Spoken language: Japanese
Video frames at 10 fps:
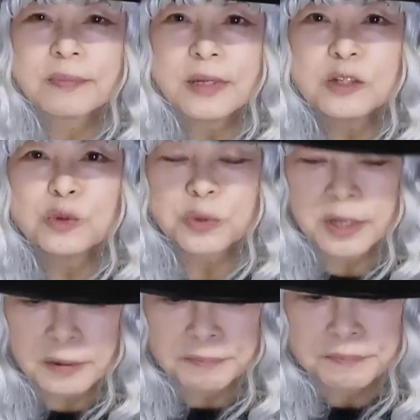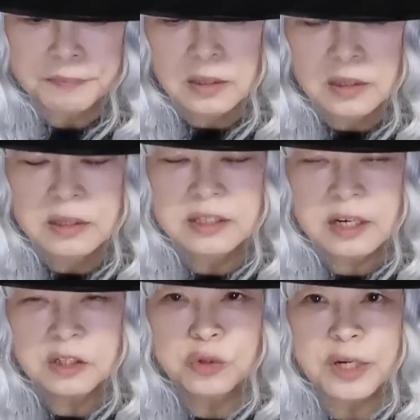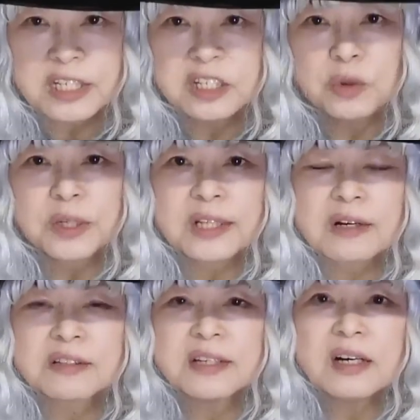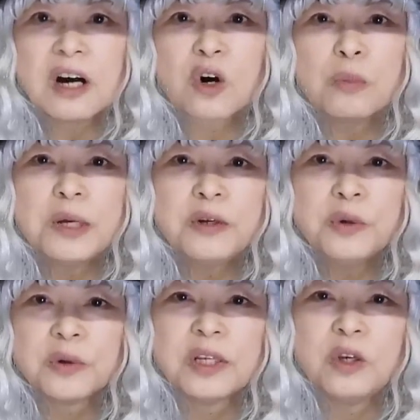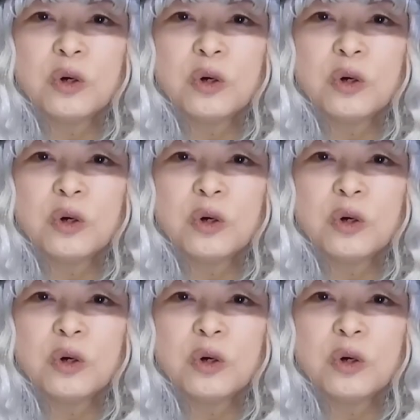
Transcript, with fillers: ですので酸素が一度でたくさん運べるように